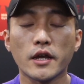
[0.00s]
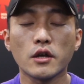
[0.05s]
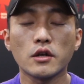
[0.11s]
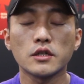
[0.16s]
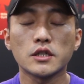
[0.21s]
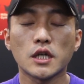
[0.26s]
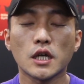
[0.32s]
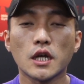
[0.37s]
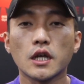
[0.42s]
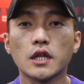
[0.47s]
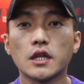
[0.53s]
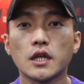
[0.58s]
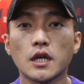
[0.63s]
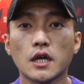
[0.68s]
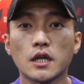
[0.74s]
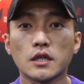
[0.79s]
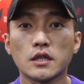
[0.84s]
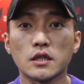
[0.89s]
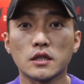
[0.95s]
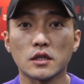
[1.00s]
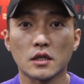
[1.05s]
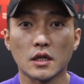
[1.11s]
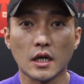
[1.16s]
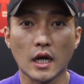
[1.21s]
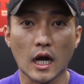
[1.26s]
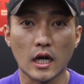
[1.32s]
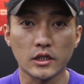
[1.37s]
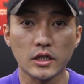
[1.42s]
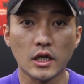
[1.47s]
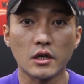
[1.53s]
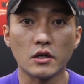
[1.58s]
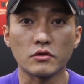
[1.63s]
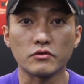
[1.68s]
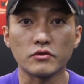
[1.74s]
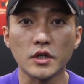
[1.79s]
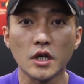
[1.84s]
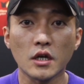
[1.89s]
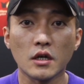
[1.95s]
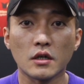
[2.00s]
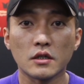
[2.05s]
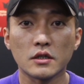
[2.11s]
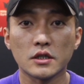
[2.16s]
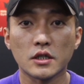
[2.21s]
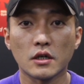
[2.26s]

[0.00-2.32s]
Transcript: 해결책에 대한 강좌였고요.